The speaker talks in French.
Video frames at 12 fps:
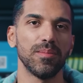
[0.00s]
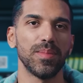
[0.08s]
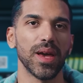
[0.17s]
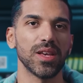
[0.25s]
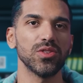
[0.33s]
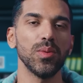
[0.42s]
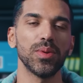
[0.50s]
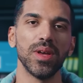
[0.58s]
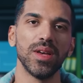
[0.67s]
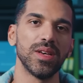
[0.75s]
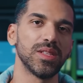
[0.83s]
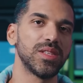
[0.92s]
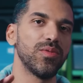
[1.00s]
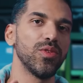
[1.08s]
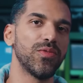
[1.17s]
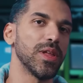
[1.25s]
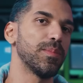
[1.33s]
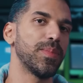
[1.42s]
Par exemple, si vous ne
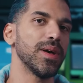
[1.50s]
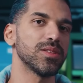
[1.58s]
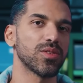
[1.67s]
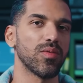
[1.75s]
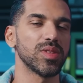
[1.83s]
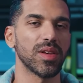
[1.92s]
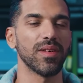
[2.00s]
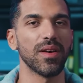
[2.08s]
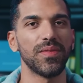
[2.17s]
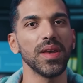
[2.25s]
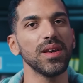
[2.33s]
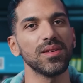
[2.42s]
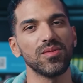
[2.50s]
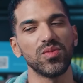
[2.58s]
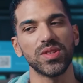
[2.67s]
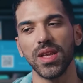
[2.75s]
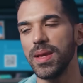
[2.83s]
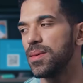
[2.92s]
faites pas ce que vous avez à faire,
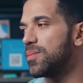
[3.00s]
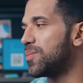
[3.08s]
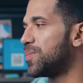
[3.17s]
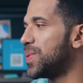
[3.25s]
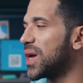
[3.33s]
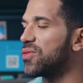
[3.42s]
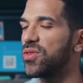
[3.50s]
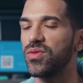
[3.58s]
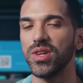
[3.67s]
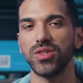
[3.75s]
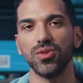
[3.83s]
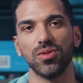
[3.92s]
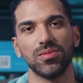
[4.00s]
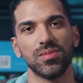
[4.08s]
vous allez perdre votre voiture.